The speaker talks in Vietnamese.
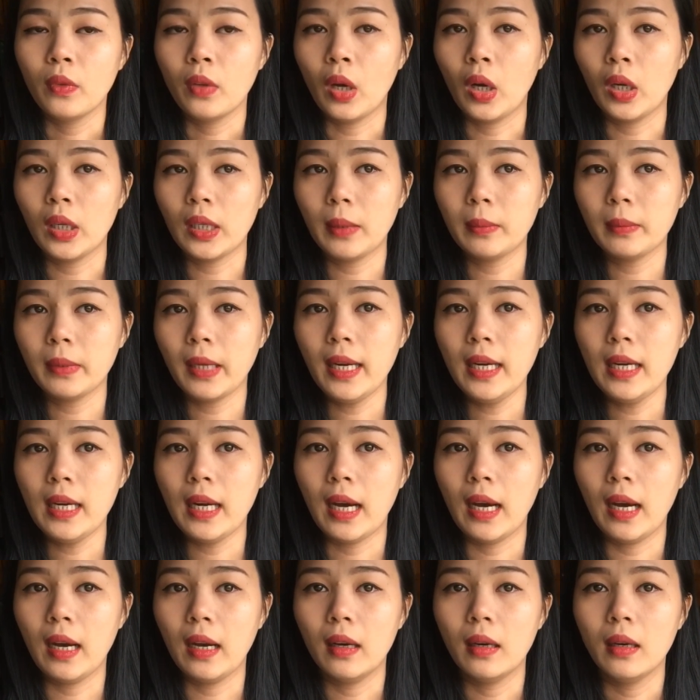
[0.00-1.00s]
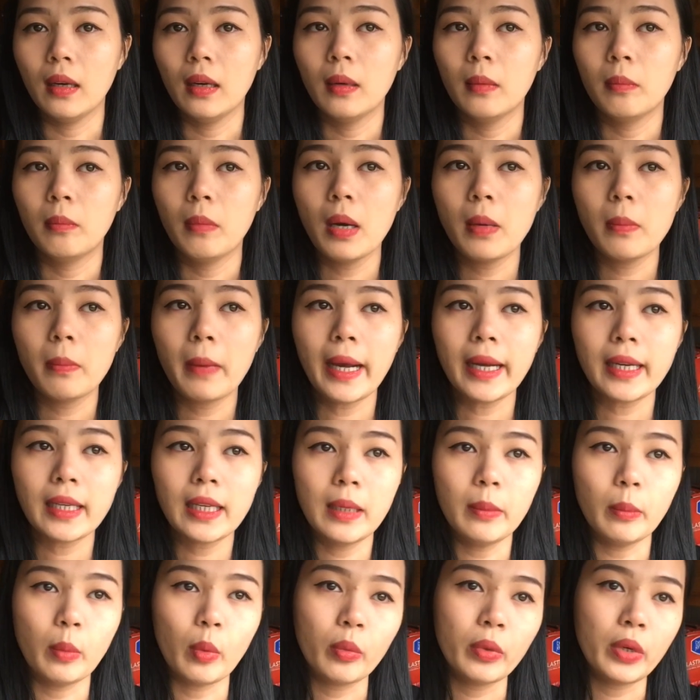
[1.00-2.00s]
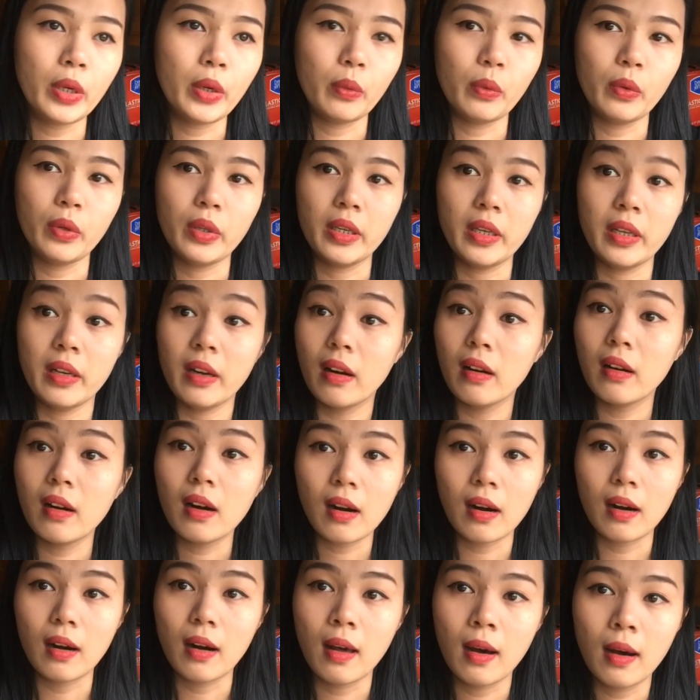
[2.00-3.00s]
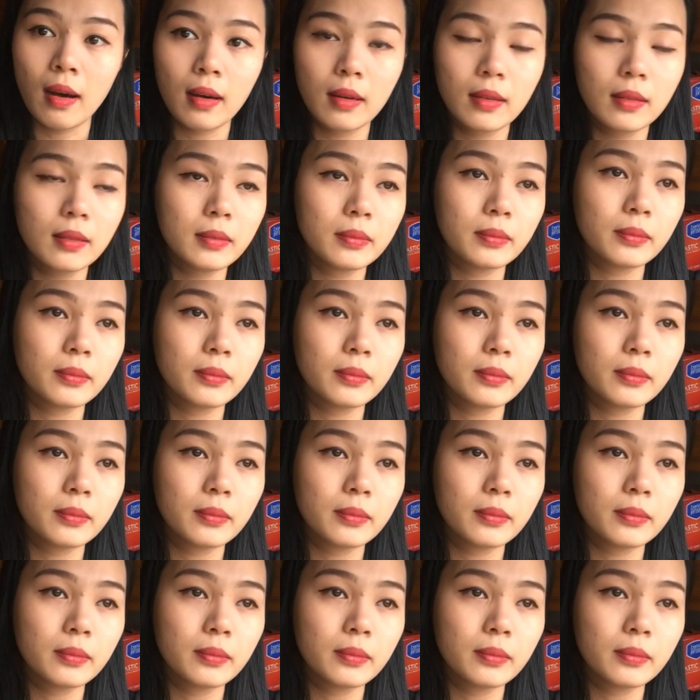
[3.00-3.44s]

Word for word: họ cảm thấy là mất mát đi một cái điều điều gì đó rất là lớn